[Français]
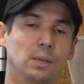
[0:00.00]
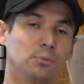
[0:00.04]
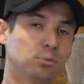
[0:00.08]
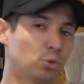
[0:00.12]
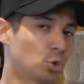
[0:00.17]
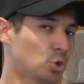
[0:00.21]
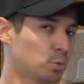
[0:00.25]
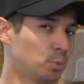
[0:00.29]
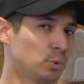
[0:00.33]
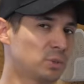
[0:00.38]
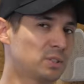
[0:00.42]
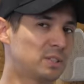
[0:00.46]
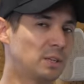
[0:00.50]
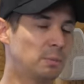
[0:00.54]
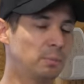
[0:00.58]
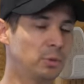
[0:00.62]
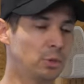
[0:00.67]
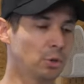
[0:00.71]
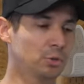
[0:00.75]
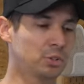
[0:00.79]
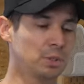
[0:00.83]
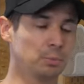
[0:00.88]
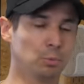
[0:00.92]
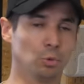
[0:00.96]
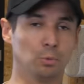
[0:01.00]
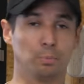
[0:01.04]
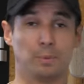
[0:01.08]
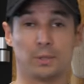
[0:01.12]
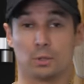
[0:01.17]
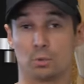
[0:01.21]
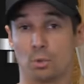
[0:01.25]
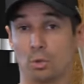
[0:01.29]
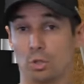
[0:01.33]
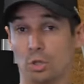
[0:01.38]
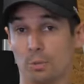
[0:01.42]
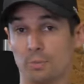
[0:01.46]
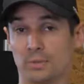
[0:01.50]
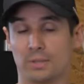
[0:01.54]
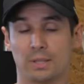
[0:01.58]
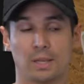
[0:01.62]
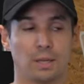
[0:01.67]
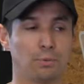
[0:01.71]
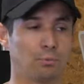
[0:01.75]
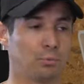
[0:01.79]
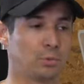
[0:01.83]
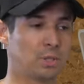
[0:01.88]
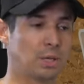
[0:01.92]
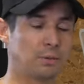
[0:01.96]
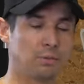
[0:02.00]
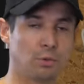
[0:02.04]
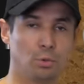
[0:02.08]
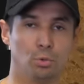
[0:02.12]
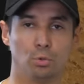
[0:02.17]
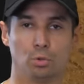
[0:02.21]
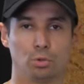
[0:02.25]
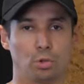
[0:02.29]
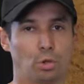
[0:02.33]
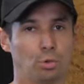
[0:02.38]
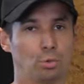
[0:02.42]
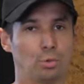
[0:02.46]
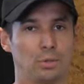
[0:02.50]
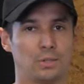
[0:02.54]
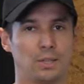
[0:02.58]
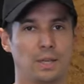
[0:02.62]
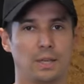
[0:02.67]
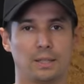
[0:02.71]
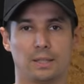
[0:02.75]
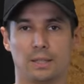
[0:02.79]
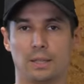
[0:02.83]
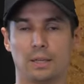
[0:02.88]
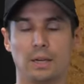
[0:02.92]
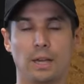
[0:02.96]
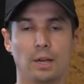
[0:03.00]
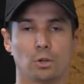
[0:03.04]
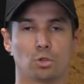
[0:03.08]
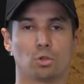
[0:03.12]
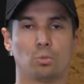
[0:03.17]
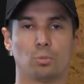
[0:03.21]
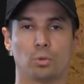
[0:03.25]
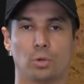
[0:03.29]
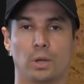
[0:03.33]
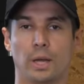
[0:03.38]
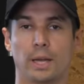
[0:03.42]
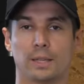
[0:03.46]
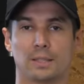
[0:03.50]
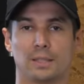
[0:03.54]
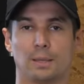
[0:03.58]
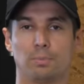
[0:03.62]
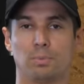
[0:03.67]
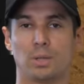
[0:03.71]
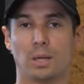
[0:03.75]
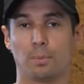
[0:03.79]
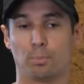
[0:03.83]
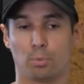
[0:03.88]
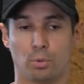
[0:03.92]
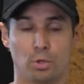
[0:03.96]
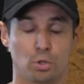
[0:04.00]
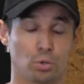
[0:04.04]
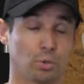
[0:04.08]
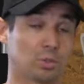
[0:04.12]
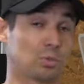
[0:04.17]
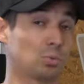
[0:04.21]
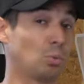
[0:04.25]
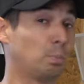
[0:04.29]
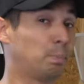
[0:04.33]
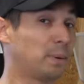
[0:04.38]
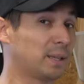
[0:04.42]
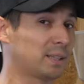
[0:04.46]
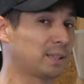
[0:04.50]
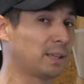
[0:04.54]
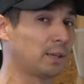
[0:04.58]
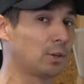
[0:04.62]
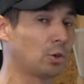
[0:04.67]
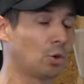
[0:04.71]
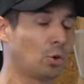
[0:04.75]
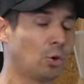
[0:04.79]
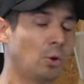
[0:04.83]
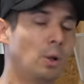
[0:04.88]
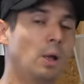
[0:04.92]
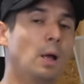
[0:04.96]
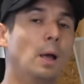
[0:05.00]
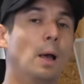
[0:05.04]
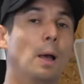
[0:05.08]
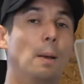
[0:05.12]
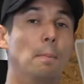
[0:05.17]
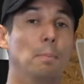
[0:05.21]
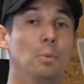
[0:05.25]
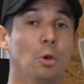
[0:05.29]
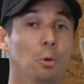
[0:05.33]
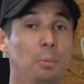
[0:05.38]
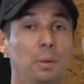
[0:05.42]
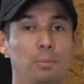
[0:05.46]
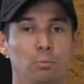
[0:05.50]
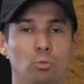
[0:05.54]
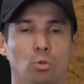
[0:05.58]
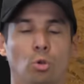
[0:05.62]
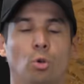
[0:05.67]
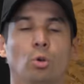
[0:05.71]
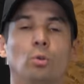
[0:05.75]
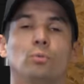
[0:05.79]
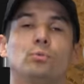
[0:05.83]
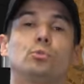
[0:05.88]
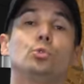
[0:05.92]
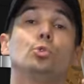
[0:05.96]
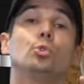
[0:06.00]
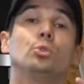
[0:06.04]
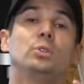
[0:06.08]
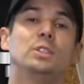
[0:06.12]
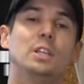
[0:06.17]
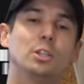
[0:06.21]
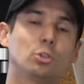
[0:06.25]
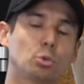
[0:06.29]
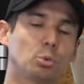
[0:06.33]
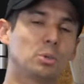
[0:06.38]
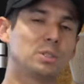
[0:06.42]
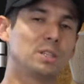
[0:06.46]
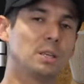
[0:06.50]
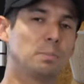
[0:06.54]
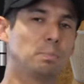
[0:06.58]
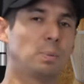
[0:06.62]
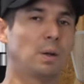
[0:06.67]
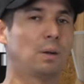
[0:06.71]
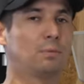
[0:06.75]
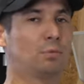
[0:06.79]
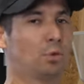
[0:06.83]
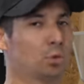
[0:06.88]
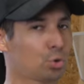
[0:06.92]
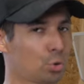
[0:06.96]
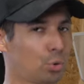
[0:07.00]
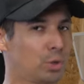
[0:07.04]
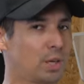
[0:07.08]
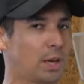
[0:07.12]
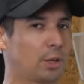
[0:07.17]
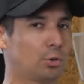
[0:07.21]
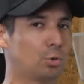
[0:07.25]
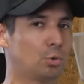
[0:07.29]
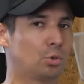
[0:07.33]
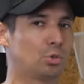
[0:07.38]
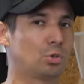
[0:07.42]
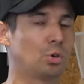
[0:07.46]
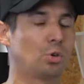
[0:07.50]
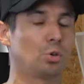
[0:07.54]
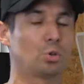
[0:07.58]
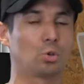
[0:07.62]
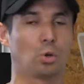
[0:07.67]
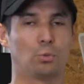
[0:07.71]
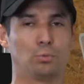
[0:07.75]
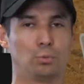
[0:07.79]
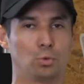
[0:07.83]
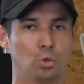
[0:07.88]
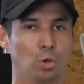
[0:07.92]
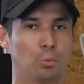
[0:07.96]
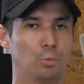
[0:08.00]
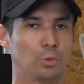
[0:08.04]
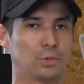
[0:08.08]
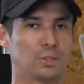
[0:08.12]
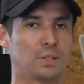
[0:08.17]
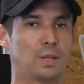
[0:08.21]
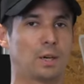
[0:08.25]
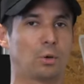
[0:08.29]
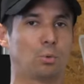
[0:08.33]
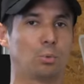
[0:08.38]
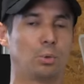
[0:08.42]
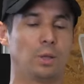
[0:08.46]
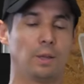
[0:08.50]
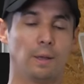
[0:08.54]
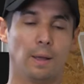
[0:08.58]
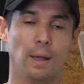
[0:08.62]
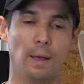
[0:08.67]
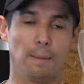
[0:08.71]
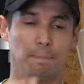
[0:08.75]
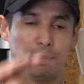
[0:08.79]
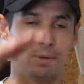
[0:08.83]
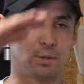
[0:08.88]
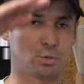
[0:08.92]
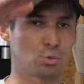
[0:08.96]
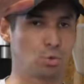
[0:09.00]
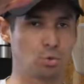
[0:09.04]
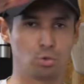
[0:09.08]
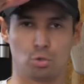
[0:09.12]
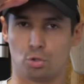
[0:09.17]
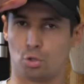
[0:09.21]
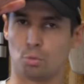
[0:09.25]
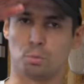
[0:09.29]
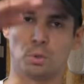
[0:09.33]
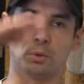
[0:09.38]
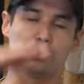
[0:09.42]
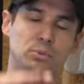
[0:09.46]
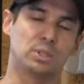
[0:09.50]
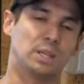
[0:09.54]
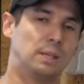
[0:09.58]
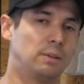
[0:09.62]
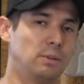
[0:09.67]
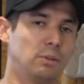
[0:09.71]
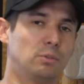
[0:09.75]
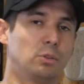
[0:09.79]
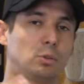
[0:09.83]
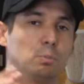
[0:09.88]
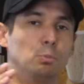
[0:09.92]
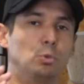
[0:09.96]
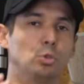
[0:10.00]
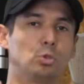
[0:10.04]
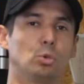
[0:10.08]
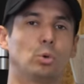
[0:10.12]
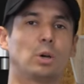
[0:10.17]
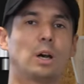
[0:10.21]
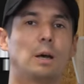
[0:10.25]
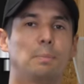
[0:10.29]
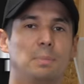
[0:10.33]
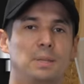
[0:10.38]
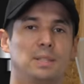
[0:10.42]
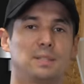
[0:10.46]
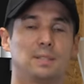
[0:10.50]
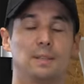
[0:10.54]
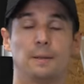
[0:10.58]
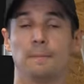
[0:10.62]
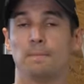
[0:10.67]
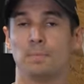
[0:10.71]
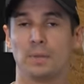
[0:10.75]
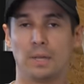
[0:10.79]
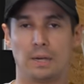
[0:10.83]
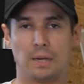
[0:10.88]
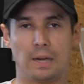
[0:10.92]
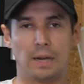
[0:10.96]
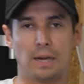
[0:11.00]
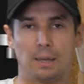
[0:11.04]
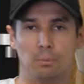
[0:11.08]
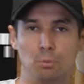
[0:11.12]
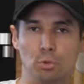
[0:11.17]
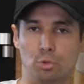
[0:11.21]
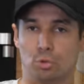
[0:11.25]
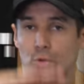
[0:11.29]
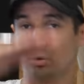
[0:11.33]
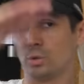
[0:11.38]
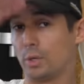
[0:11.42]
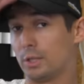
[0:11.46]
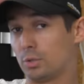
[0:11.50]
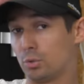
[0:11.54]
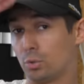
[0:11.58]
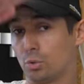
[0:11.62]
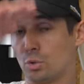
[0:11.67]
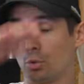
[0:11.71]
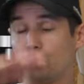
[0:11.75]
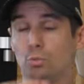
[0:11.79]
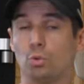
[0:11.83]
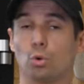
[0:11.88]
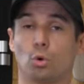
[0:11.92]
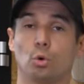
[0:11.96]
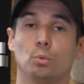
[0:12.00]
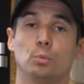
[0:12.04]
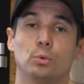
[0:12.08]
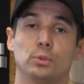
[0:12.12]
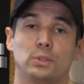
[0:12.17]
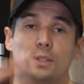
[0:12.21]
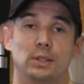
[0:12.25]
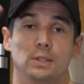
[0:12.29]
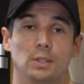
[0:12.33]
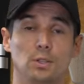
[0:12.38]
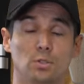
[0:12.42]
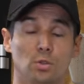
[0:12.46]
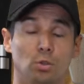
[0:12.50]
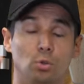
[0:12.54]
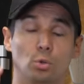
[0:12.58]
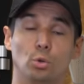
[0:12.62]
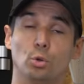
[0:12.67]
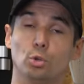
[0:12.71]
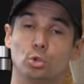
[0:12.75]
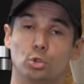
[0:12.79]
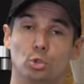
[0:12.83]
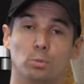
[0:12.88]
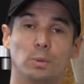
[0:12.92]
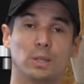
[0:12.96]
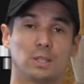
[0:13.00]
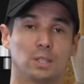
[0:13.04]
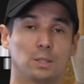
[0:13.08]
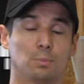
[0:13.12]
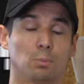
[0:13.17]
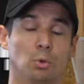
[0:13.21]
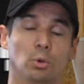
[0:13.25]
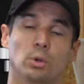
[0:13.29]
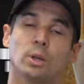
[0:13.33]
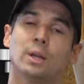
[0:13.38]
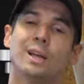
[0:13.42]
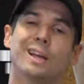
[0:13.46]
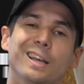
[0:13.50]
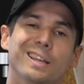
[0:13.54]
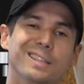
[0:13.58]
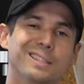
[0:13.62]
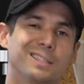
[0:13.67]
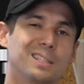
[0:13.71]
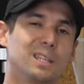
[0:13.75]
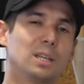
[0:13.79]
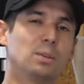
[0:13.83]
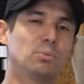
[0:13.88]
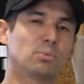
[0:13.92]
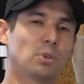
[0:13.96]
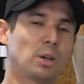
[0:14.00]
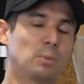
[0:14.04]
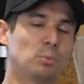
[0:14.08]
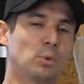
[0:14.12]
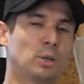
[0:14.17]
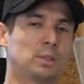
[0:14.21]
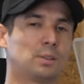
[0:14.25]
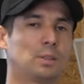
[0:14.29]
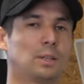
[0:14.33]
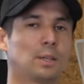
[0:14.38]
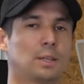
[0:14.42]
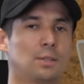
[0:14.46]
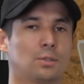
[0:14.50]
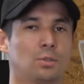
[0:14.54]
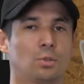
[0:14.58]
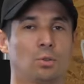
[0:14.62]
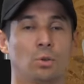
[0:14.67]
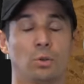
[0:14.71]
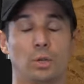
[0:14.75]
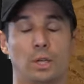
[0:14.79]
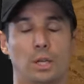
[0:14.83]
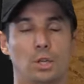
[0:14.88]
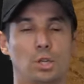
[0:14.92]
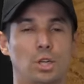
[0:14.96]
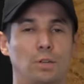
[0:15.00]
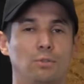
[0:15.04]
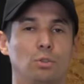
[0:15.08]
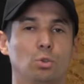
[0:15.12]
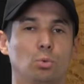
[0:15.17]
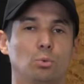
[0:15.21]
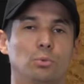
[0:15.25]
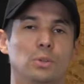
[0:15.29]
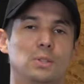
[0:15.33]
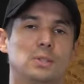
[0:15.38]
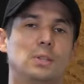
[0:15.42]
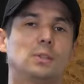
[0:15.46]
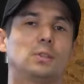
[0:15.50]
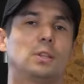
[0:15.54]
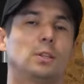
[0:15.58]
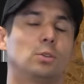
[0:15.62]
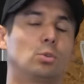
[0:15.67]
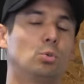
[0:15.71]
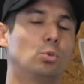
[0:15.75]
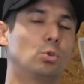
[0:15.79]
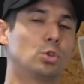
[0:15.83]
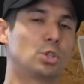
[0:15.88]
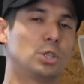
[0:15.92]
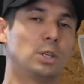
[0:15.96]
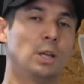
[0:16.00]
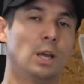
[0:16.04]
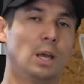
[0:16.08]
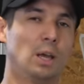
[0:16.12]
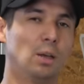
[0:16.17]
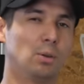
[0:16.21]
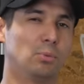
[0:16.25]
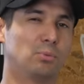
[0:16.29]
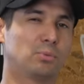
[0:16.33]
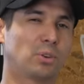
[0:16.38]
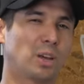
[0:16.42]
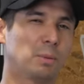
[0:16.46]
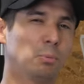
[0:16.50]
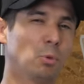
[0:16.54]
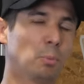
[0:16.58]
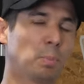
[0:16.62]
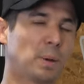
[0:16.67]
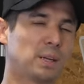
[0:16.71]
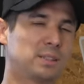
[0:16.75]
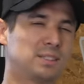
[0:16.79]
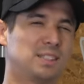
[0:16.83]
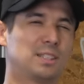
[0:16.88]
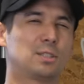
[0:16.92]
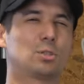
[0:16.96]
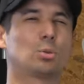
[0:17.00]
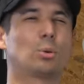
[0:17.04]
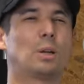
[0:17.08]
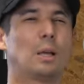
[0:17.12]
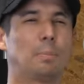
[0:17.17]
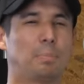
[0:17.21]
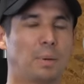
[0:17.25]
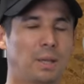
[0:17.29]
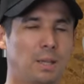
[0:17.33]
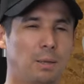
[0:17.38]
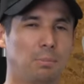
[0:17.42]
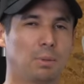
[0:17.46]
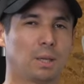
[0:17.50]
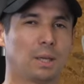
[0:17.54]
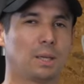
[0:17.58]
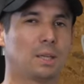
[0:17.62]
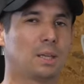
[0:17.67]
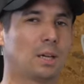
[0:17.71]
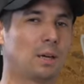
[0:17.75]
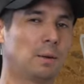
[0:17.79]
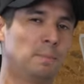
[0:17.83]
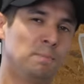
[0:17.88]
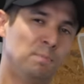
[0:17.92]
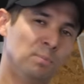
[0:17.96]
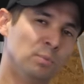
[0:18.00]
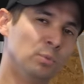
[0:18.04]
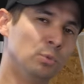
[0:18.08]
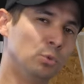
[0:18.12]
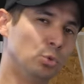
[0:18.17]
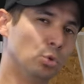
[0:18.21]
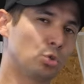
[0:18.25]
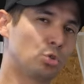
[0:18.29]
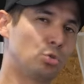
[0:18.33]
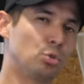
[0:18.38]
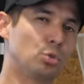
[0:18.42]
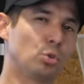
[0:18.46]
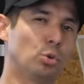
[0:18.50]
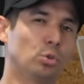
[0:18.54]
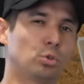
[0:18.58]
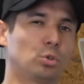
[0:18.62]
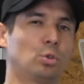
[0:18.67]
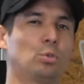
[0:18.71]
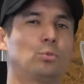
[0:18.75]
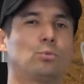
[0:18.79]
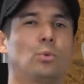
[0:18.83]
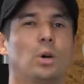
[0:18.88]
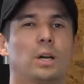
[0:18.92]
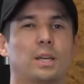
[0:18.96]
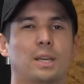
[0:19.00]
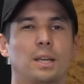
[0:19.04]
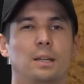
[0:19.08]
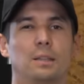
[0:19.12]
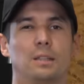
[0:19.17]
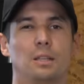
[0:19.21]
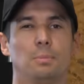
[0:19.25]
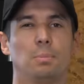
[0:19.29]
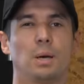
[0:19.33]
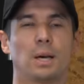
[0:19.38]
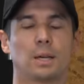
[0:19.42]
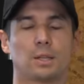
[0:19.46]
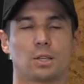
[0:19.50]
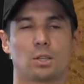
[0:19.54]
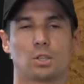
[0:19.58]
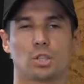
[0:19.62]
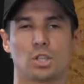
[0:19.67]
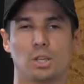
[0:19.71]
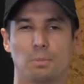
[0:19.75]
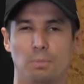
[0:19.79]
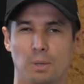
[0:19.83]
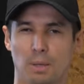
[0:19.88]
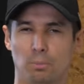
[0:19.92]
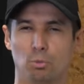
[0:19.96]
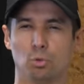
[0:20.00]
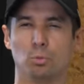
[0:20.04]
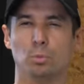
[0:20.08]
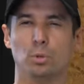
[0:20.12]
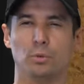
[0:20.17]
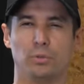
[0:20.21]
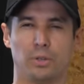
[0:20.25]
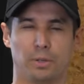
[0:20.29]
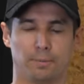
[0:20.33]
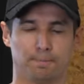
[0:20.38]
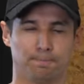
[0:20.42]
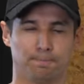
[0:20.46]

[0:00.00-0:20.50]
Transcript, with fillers: Et franchement, c'est le meilleur des mondes parce que comme ça, vous avez une hauteur de sel qui est largement acceptable pour les gens qui sont pas très grands. Mais en même temps, vous ne détruisez pas votre garde au sol quand vous commencez à rouler parce que justement, vous avez votre moto rabaissée. Là, la moto, elle s'occupe de remonter et descendre automatiquement, ce qui est vraiment intéressant et j'avais trouvé cette technologie vraiment pratique sur la Pan America. Donc je suis content de voir qu'elle débarque chez BMW.